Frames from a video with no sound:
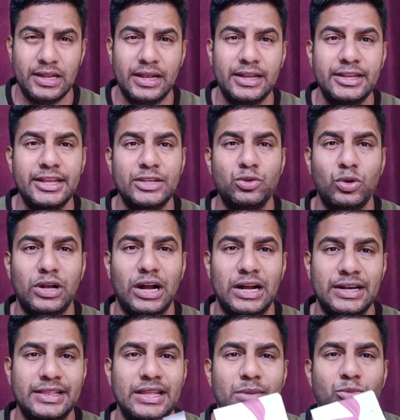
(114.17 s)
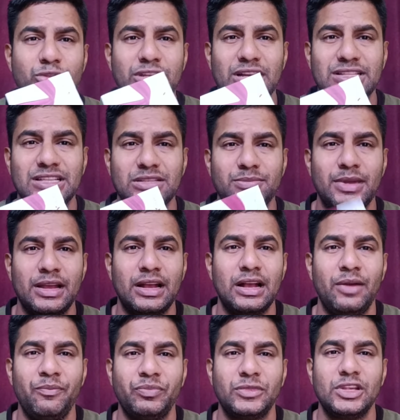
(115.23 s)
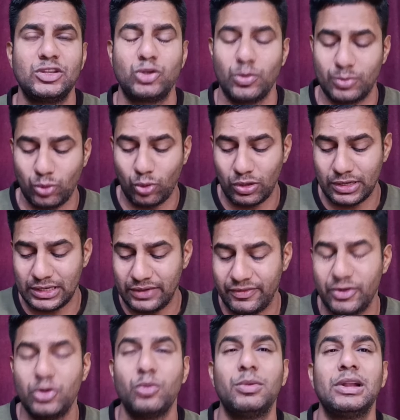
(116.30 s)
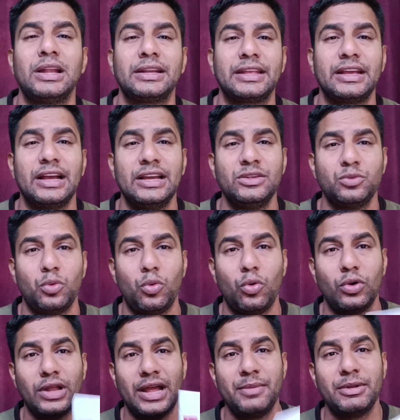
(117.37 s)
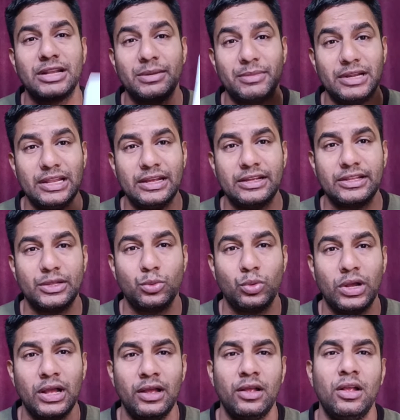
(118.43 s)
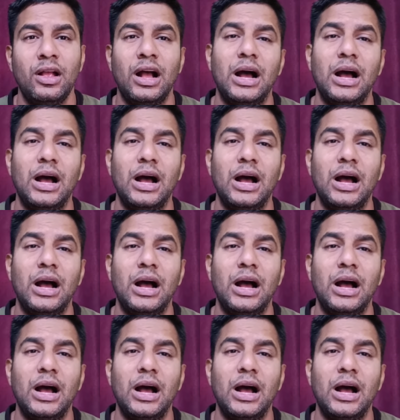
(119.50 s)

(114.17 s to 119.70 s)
लेकिन ये जो कार्ड दिया मुझे एक्सिस बैंक का इसके ऊपर ऑलरेडी वीडियो बना रखे गाइज और आई बटन में लिंक दे दूंगा